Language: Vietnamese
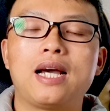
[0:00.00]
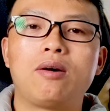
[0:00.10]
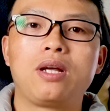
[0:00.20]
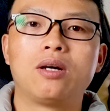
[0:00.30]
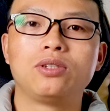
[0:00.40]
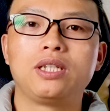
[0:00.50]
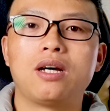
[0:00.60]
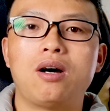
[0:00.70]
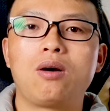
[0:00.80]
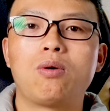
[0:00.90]
Theo điều gì
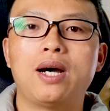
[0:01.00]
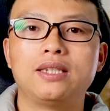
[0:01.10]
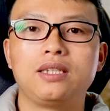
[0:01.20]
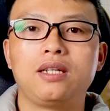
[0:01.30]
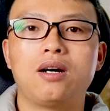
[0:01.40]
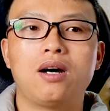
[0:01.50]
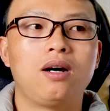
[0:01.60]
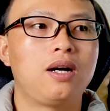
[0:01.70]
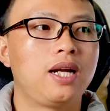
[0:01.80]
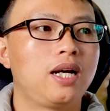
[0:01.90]
đó, khoản gì
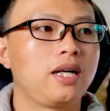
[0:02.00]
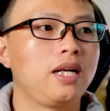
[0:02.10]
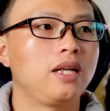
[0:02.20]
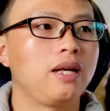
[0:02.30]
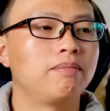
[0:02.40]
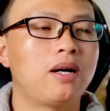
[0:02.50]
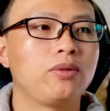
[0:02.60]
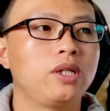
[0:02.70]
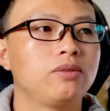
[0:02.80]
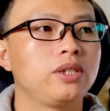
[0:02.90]
đó hay là nghị định bao
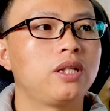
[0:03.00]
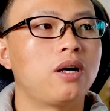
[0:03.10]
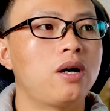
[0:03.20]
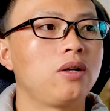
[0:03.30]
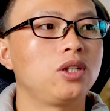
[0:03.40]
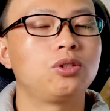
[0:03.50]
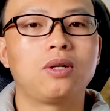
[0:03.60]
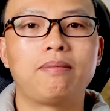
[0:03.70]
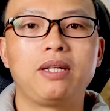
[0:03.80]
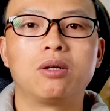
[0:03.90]
nhiêu gì đó, nói
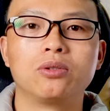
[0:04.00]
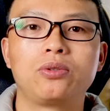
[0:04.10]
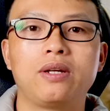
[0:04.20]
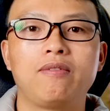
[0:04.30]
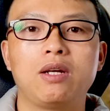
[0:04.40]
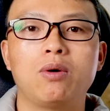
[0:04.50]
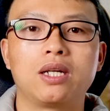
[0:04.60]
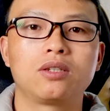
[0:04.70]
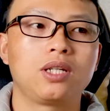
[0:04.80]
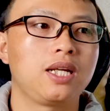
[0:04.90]
chung là mình không chuyên về
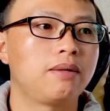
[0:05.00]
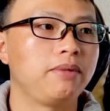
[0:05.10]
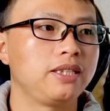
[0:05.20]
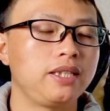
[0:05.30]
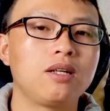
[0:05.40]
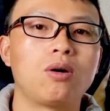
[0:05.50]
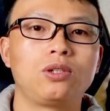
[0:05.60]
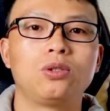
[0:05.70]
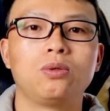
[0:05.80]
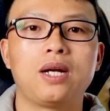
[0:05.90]
luật cho nên là mình sẽ nói
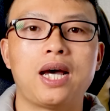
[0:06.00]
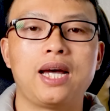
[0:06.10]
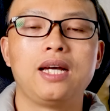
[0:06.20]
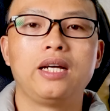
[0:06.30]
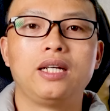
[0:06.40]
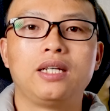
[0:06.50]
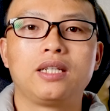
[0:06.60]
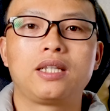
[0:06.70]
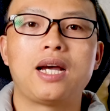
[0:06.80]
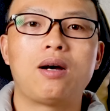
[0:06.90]
chung là
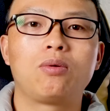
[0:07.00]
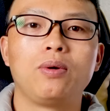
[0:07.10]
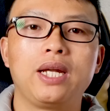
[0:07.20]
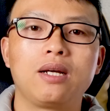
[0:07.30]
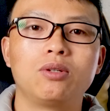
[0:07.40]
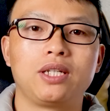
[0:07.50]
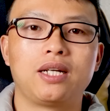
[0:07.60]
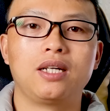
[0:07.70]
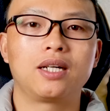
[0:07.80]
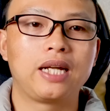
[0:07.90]
theo quy định của nhà
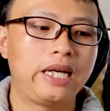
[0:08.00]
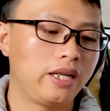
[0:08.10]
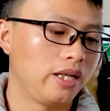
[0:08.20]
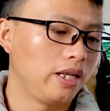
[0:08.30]
nước đi.